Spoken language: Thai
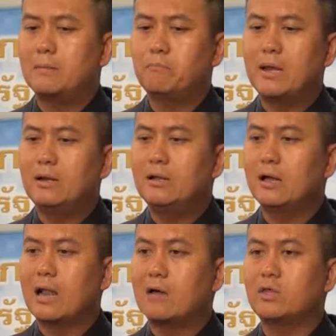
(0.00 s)
มันเป็นเรื่
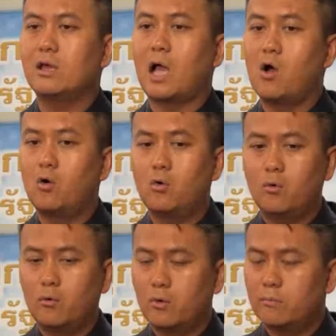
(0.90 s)
องราวที่เขา
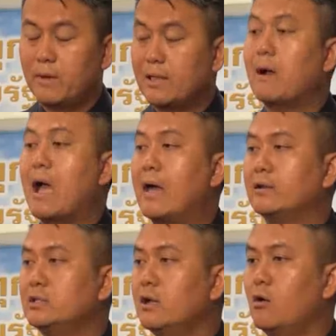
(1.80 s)
ไปทำงาน
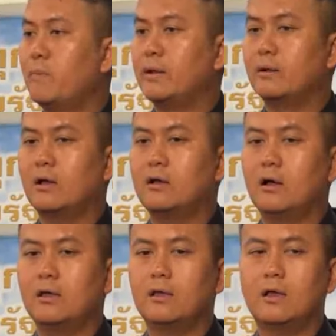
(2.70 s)
ซึ่งเขาเป็นเค
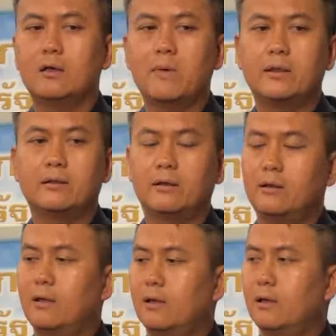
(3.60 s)
ยเคยเป็น
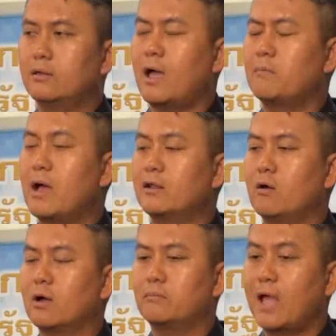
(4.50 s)
ทำงาน
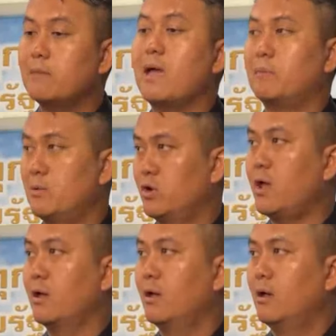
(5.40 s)
เกี่ยวกับถ่ายแบบอะไรพวก
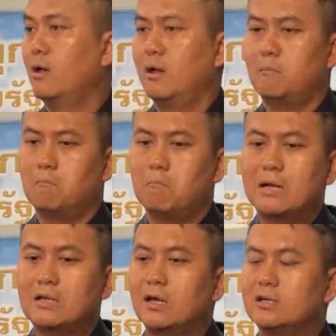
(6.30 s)
นี้
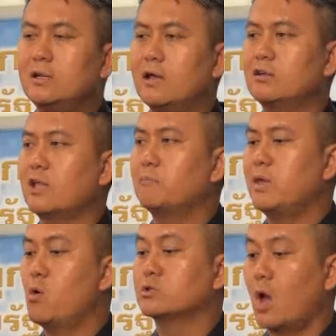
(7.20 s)
มันเกิดขึ้นแล้วตั้งแต่
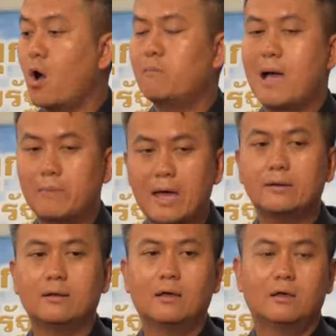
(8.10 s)
ปี 62 ภาพนั้น
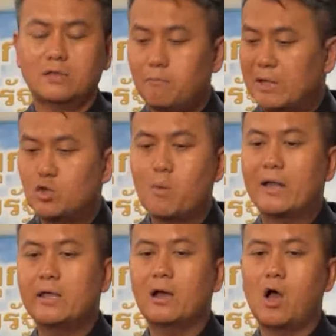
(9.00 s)
แต่ปัจจุ
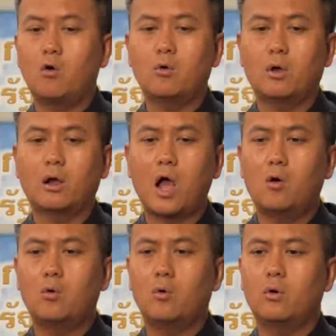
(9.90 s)
บันเนี้ยเขา
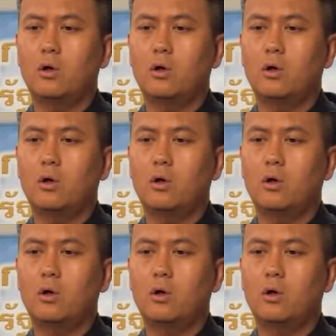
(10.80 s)
เขา